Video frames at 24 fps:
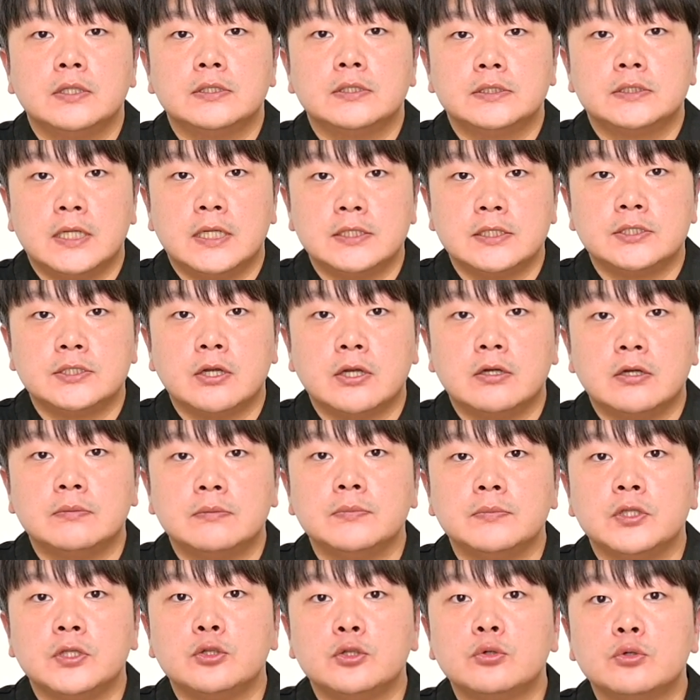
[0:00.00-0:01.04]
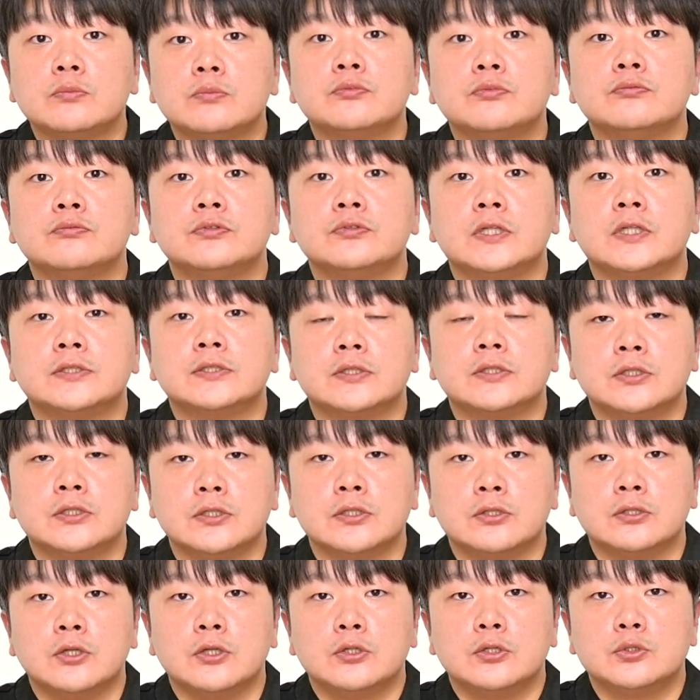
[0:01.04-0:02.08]
제일 처음 이론
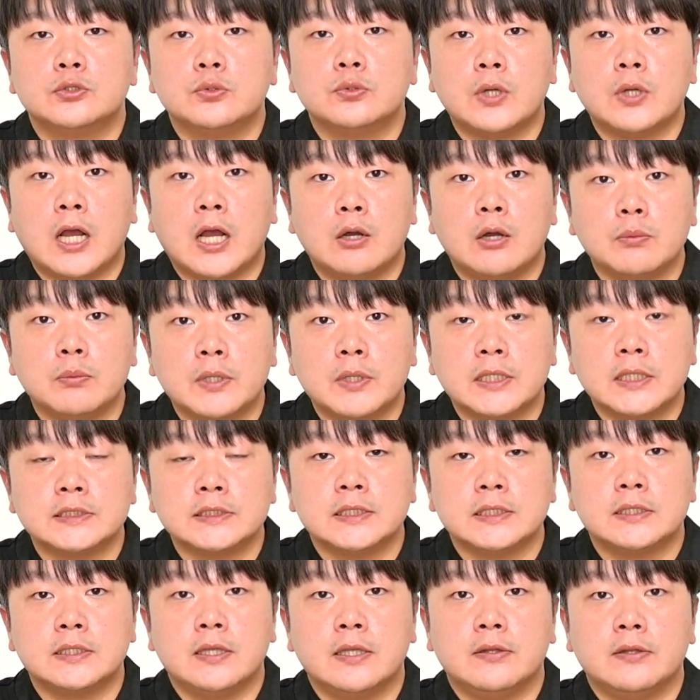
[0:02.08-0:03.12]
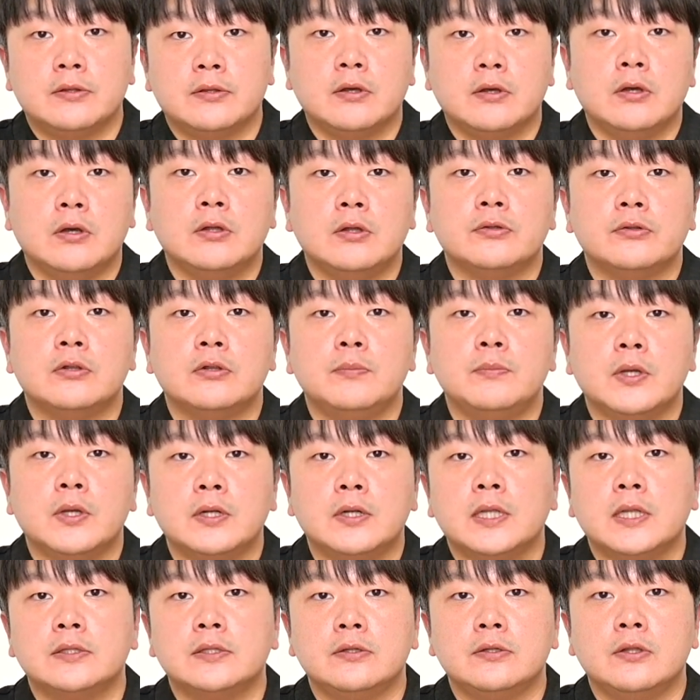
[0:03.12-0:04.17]
부분에서는 총 9가지에 대해서 설명을
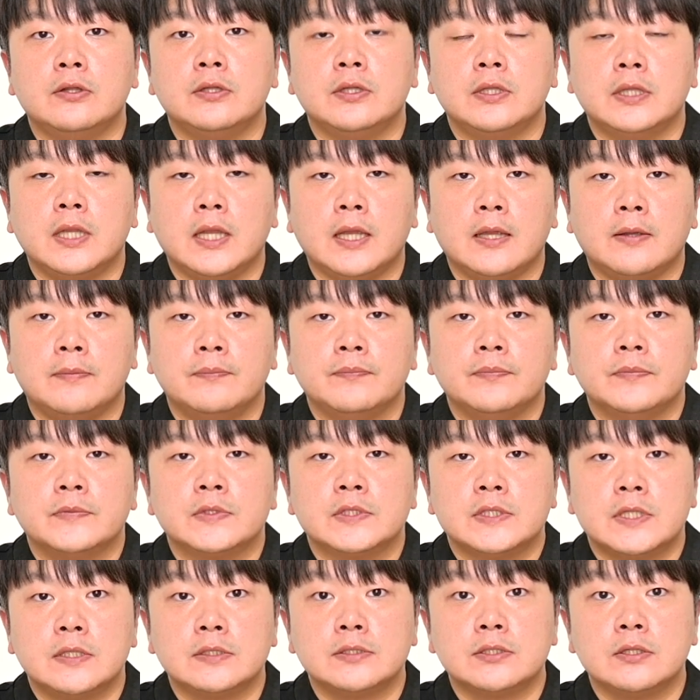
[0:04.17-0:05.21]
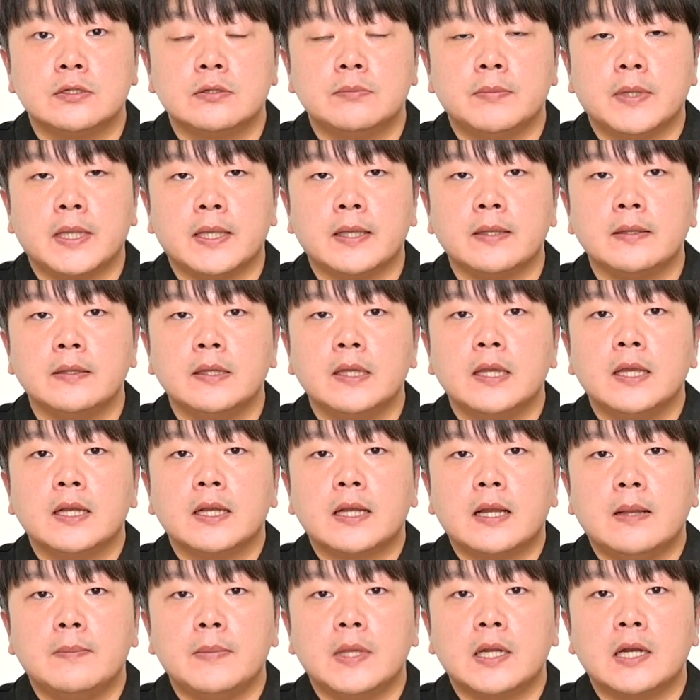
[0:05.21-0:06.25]
해드렸는데 제일 처음에
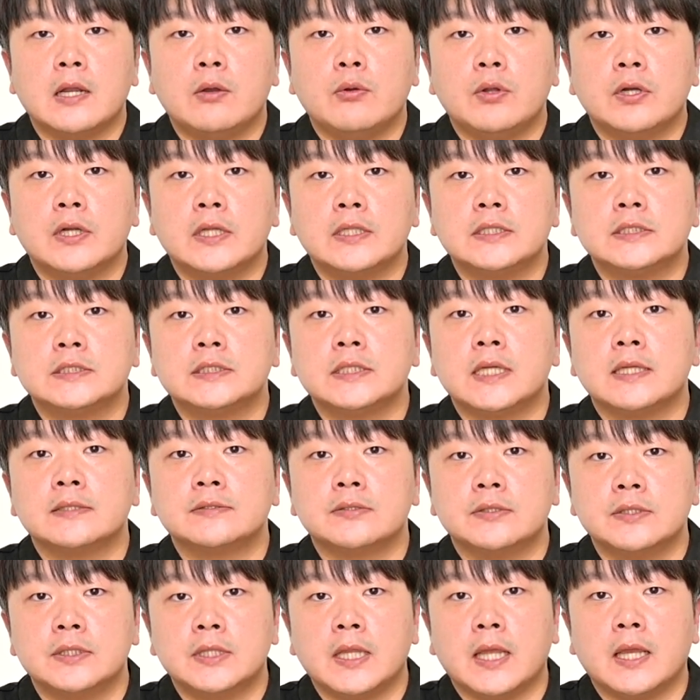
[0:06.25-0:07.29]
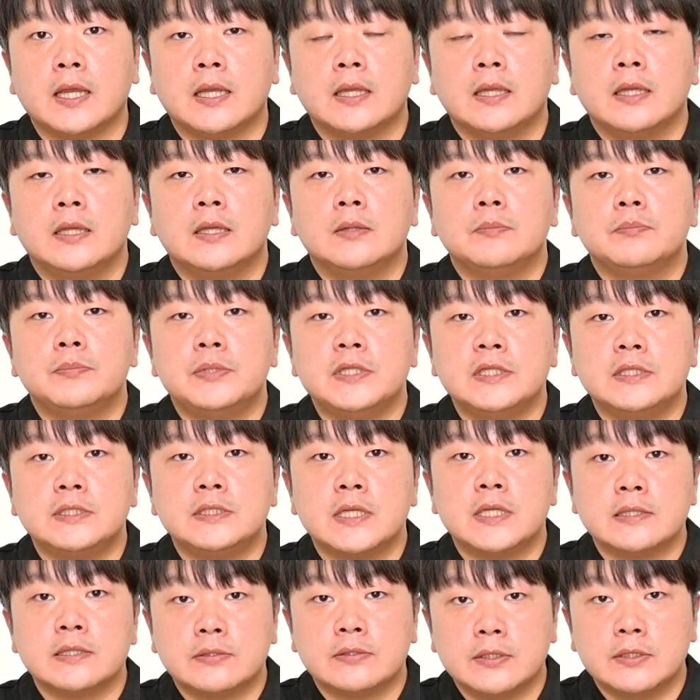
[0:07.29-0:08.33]
카메라와 렌즈의 선택,
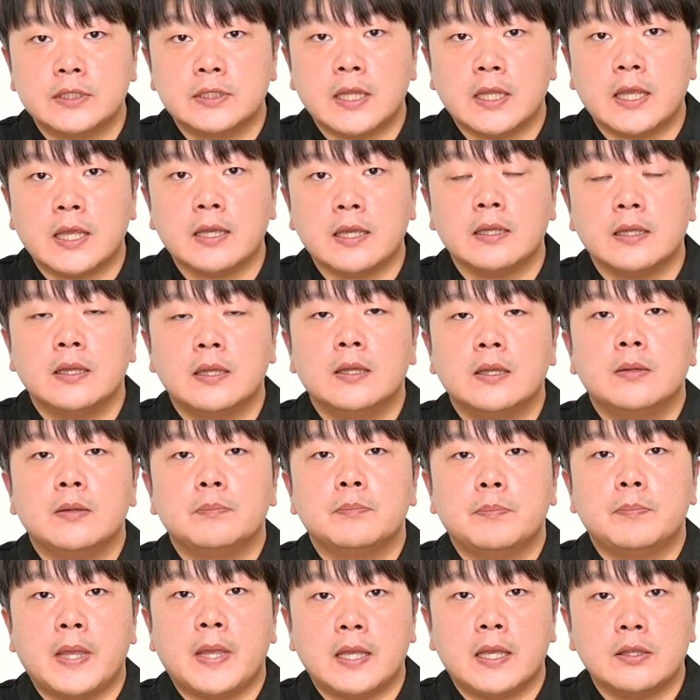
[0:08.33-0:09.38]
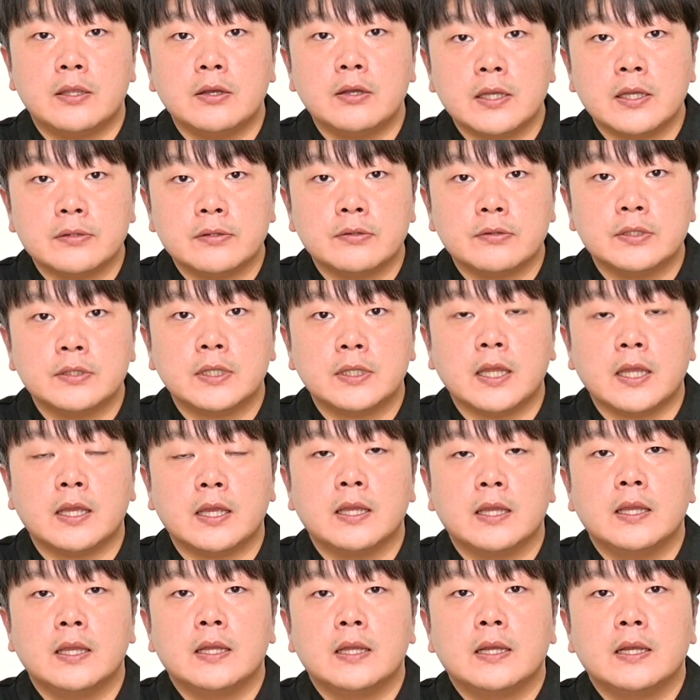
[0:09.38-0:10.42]
빛의 선택, 배경의
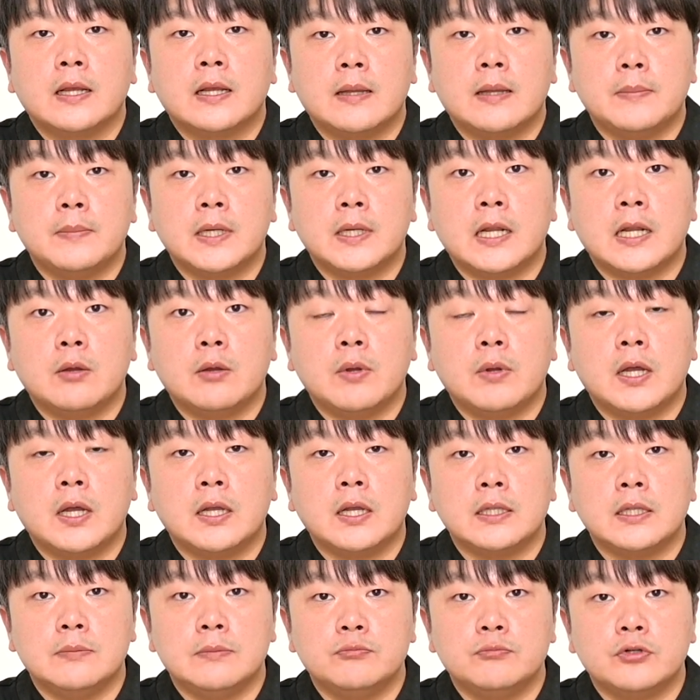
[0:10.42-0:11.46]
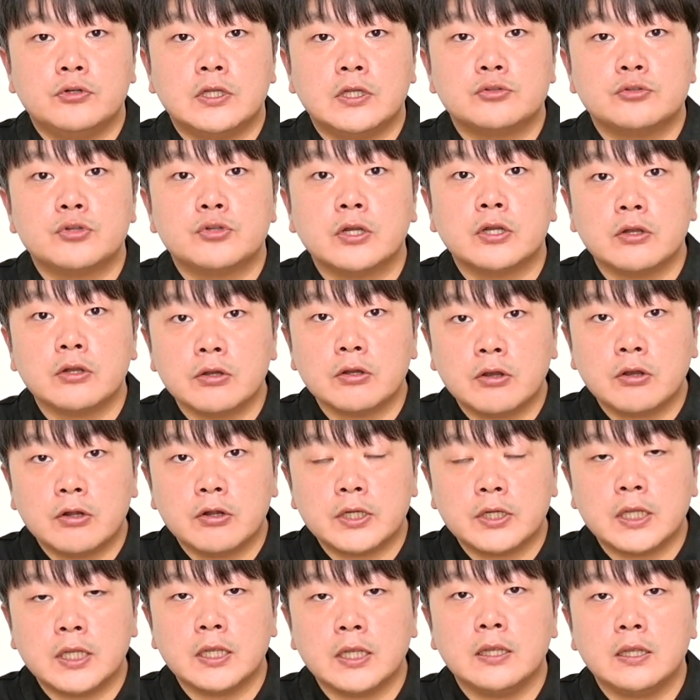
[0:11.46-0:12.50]
선택, 카메라와 인물의 촬영
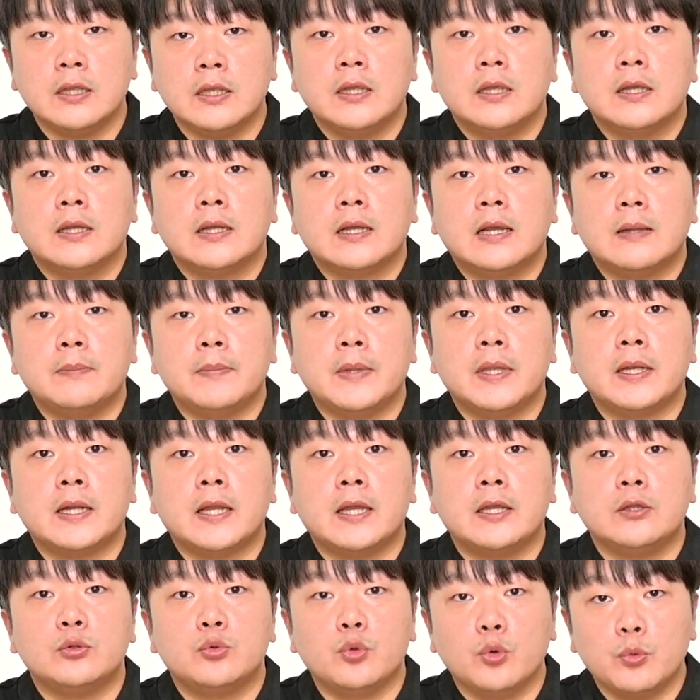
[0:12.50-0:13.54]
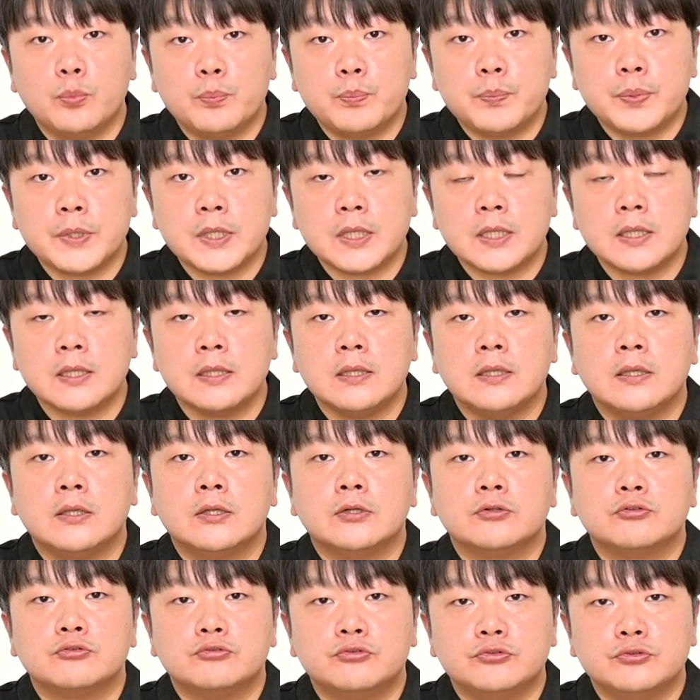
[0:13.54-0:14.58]
거리, 카메라의 높이,
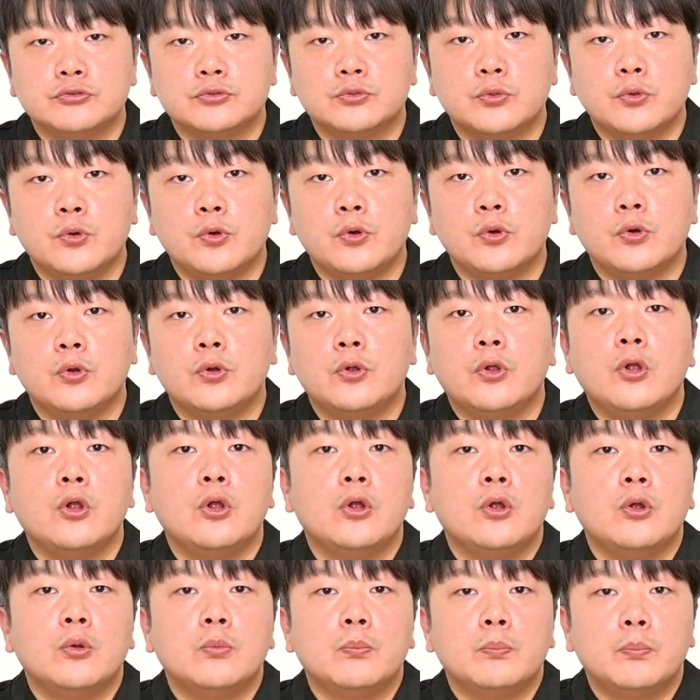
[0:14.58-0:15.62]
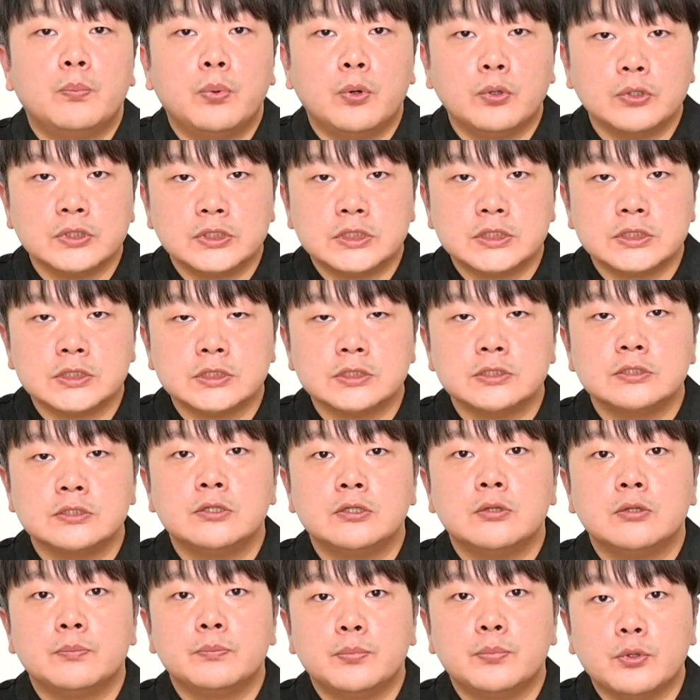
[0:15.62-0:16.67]
구도, 포즈,
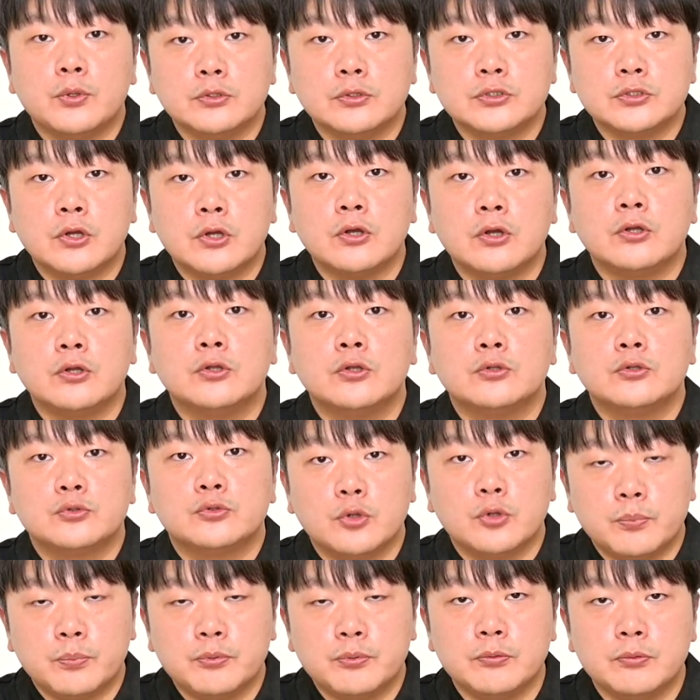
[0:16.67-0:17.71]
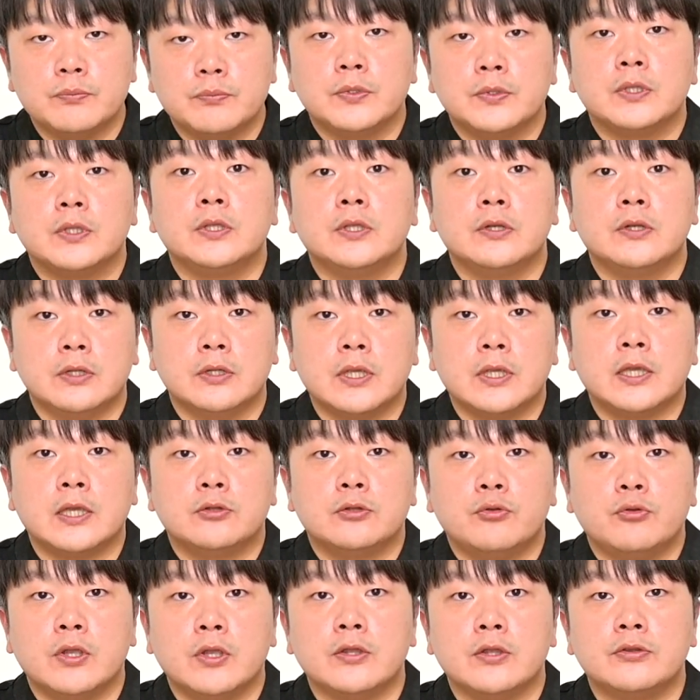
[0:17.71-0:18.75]
표정, 소품 이렇게
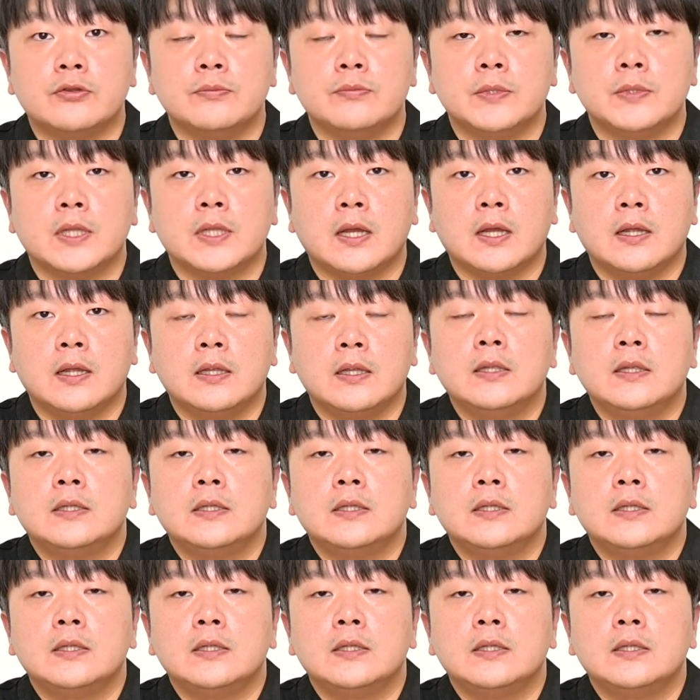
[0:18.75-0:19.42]
되겠습니다.